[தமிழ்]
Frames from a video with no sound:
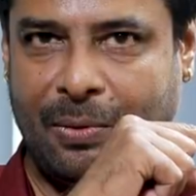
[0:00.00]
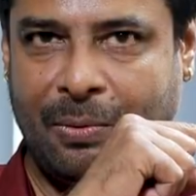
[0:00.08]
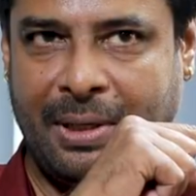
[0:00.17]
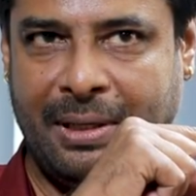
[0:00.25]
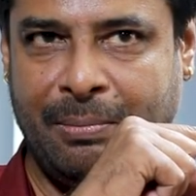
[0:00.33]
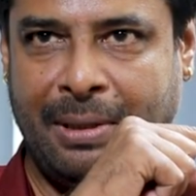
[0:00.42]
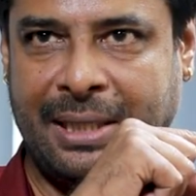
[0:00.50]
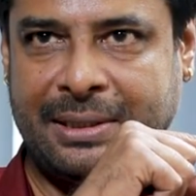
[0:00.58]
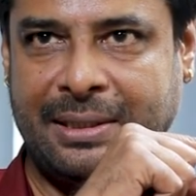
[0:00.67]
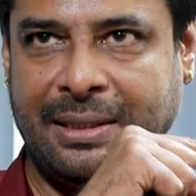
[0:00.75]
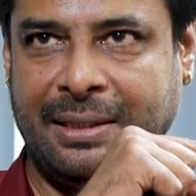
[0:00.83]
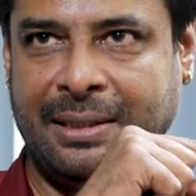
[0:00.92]
ஒரு வாட்டி
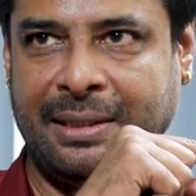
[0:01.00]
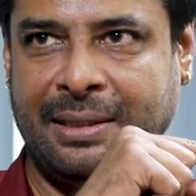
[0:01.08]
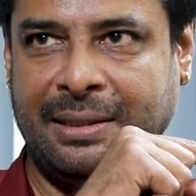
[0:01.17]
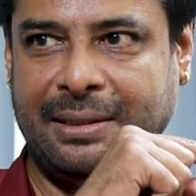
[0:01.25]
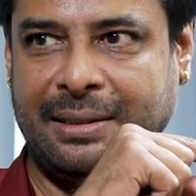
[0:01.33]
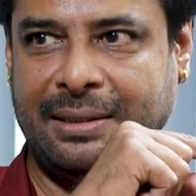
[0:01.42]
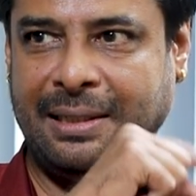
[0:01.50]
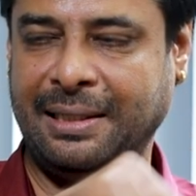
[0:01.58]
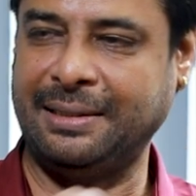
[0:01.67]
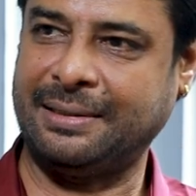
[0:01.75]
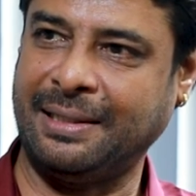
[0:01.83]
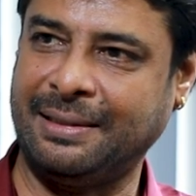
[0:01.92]
பாஷா
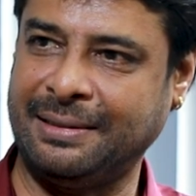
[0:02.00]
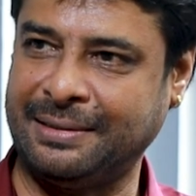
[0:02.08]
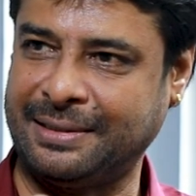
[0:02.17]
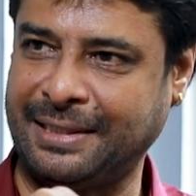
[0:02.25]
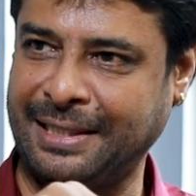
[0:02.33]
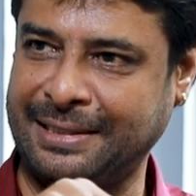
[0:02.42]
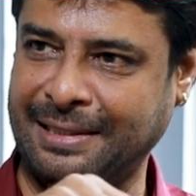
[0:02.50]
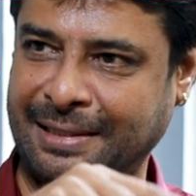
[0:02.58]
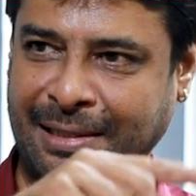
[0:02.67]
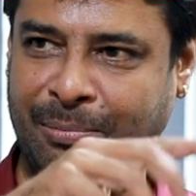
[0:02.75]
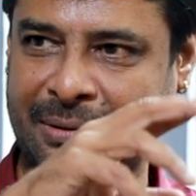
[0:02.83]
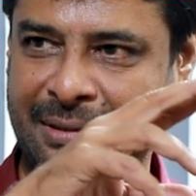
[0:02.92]
ரிலீஸ் ஆகிட்டு
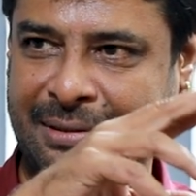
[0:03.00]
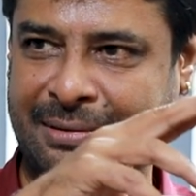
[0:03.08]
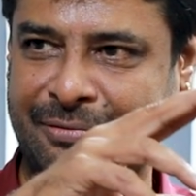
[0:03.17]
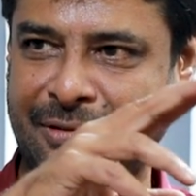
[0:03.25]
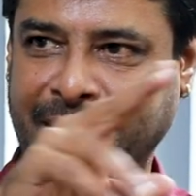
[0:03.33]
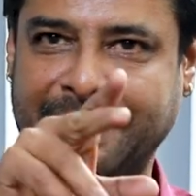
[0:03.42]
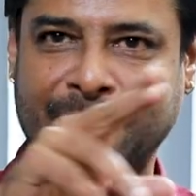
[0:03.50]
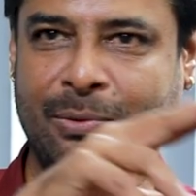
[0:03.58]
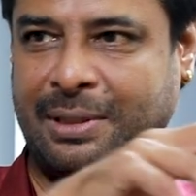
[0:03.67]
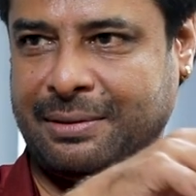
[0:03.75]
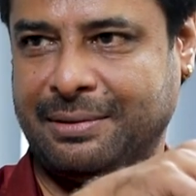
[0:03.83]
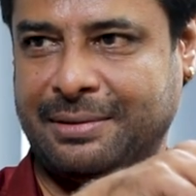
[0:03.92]
ஸ்டேஷனில் அப்போ வந்து ஃப்ளைட்டை
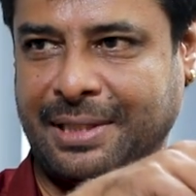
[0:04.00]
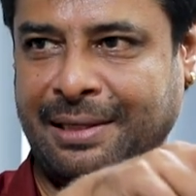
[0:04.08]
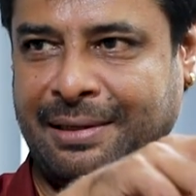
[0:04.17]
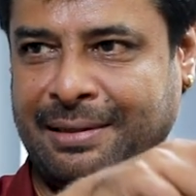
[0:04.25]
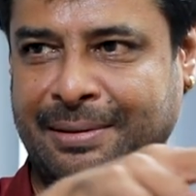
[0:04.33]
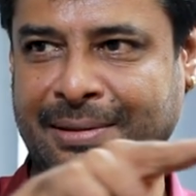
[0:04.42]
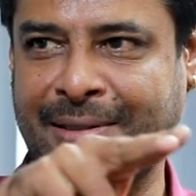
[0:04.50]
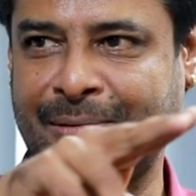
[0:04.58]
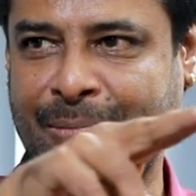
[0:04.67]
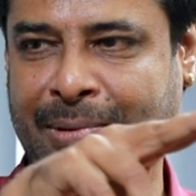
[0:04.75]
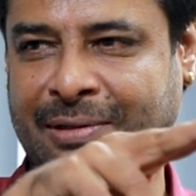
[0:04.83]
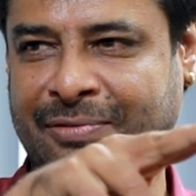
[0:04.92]
விட ட்ரெயினில்
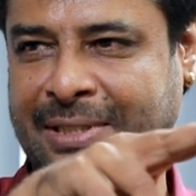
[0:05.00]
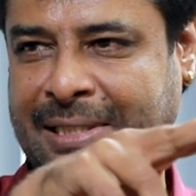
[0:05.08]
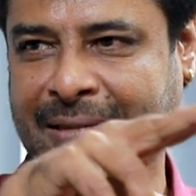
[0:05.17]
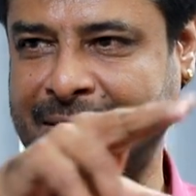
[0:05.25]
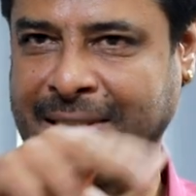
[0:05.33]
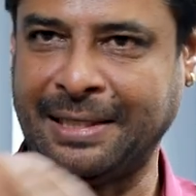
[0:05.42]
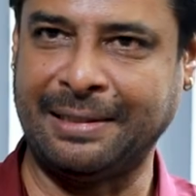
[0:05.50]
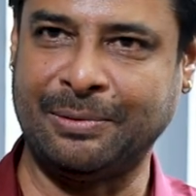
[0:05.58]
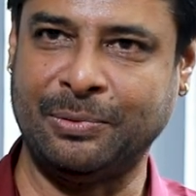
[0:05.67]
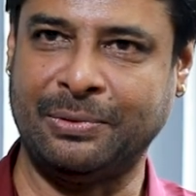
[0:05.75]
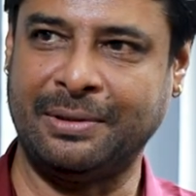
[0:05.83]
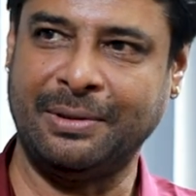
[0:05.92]
ட்ராவல் பண்ணுற ஃபஸ்ட்டில் வந்து
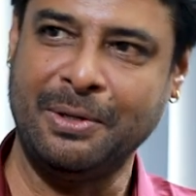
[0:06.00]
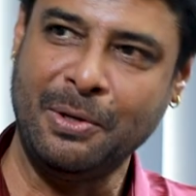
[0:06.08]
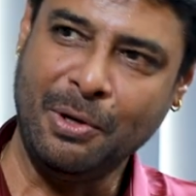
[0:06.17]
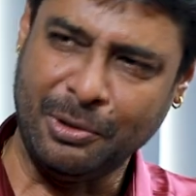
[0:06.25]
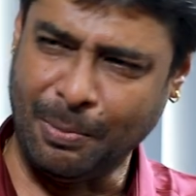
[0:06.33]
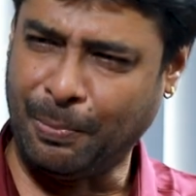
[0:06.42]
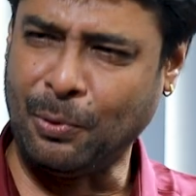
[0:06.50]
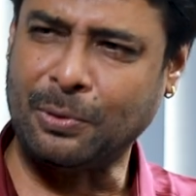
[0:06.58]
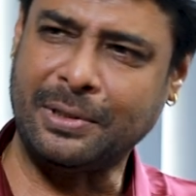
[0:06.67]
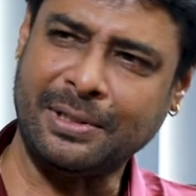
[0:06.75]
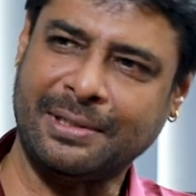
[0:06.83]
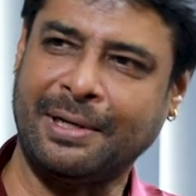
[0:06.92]
இறங்கும்போது அந்த
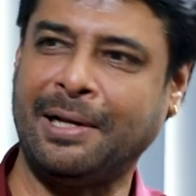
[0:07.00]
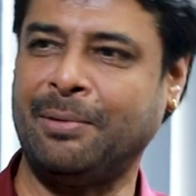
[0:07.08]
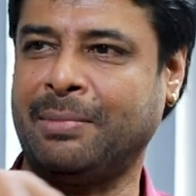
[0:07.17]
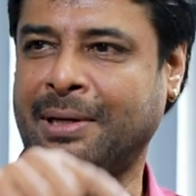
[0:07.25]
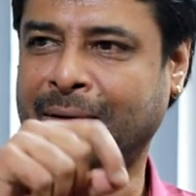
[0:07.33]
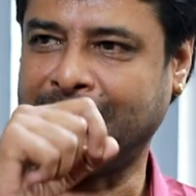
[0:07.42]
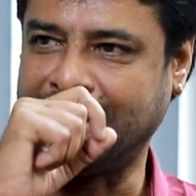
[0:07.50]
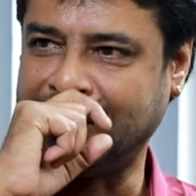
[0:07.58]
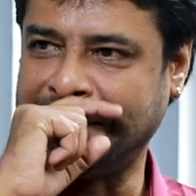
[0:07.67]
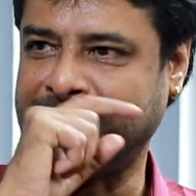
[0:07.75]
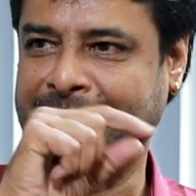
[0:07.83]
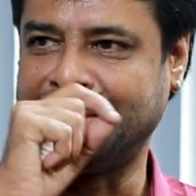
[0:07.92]
போர்ட்டர்ஸ் எல்லாமே அவருக்கு
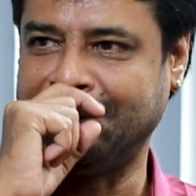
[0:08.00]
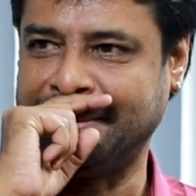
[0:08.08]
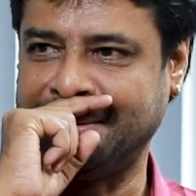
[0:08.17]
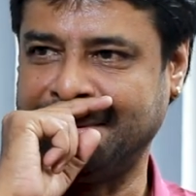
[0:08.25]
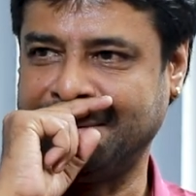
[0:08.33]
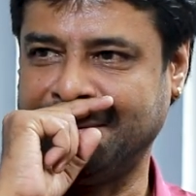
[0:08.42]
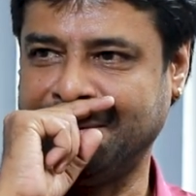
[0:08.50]
எதிராக கத்திட்டு இருந்தார்